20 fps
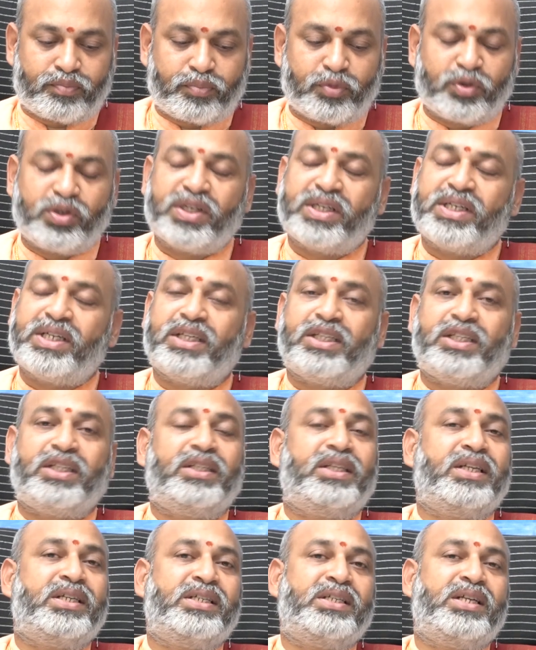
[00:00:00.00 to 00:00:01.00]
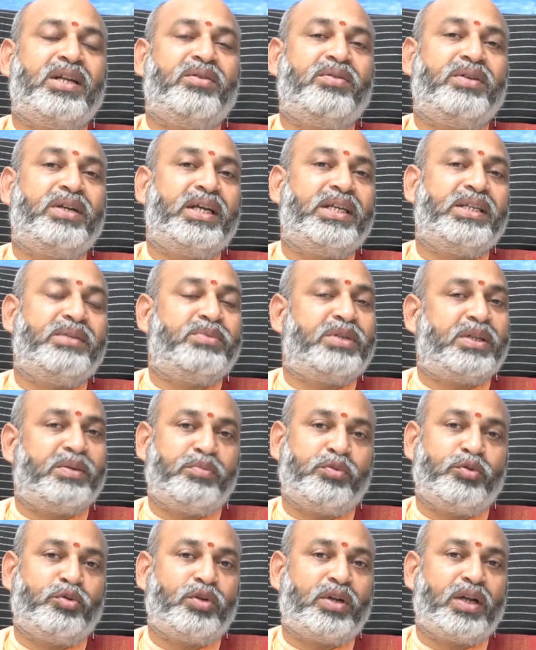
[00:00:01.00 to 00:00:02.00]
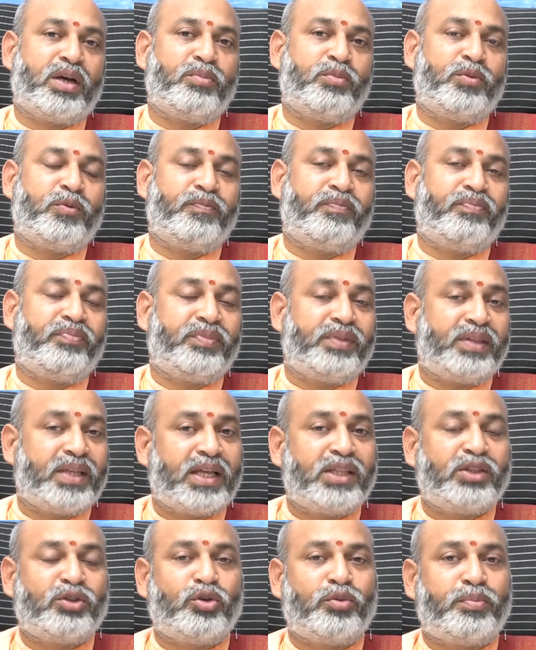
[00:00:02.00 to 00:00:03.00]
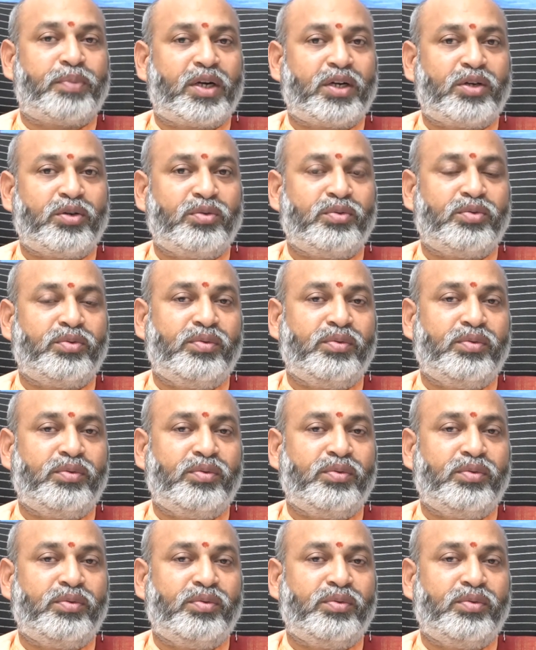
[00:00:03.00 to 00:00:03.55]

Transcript: పుణ్యక్షేత్ర దర్శనాలు ఉంటాయని చెప్పి చెప్పుకున్నాము దాంతోపాటు